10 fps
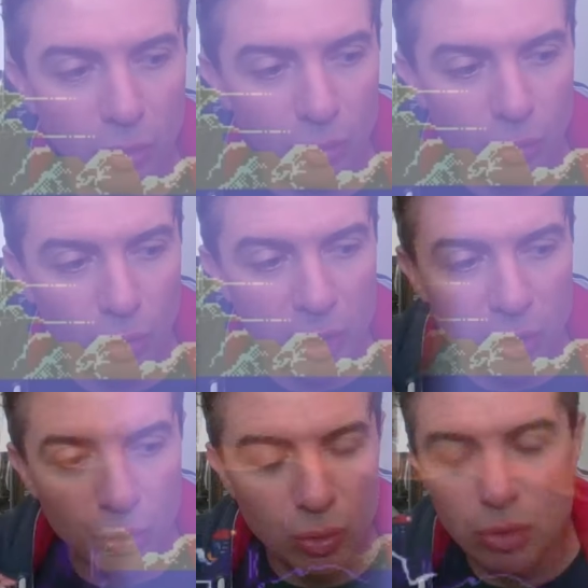
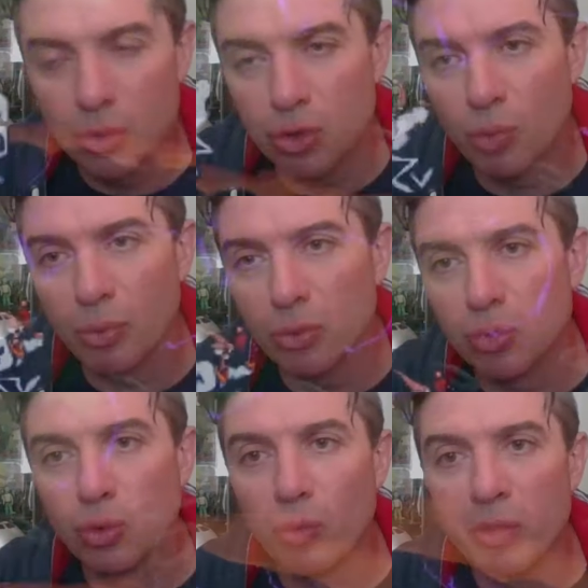2012, je pense,
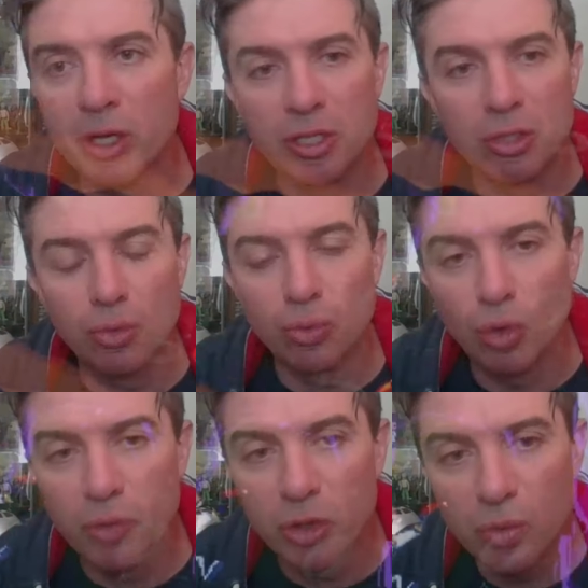ou 2010 ou
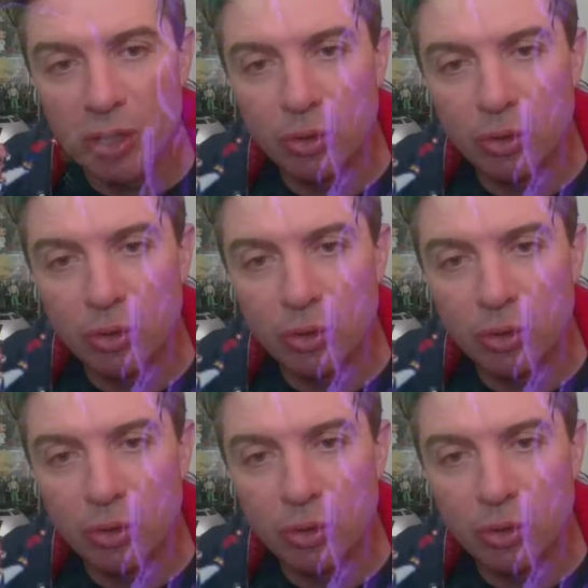2008,